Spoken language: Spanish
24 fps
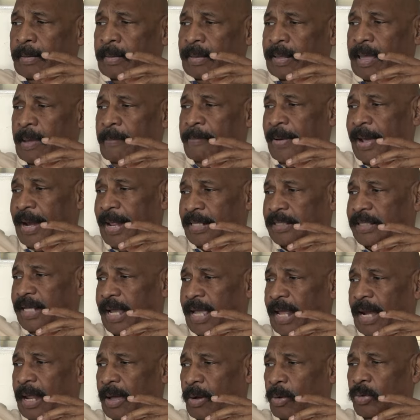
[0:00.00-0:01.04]
que parece
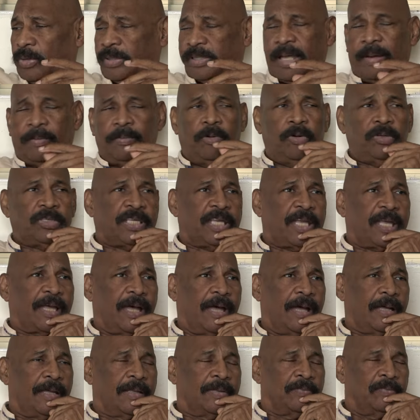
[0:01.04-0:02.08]
que le gusta
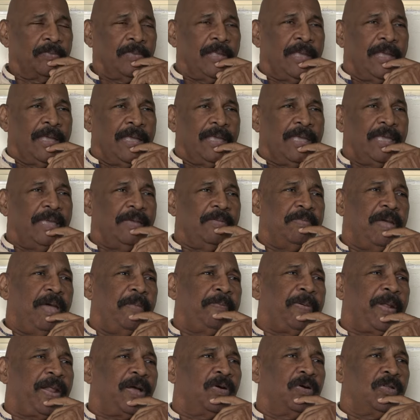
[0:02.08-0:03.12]
música y me
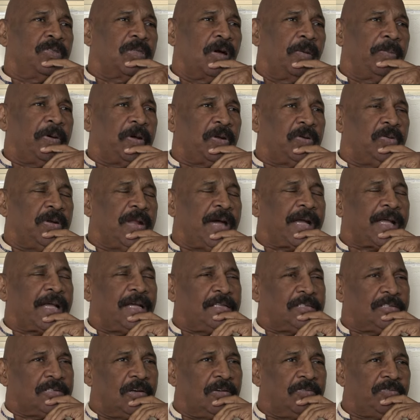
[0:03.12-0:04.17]
preguntó por una
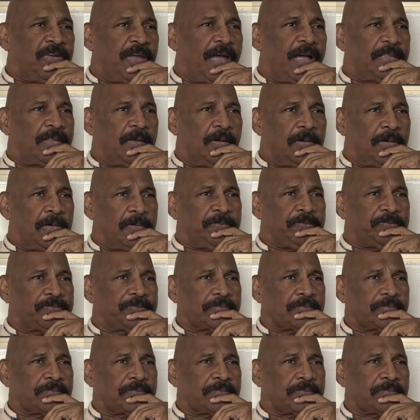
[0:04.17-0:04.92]
canción, fíjate vos.